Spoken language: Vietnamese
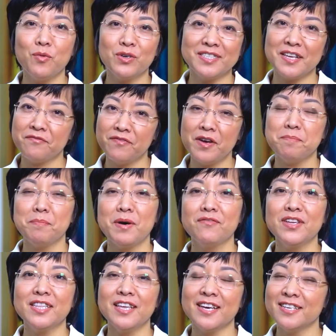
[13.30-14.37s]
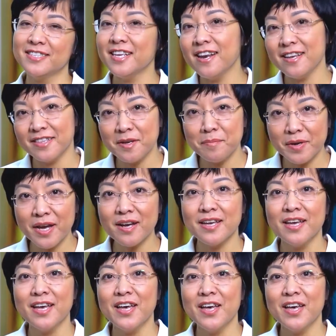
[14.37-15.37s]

một sản phẩm mà Vân thấy rất là tâm đắc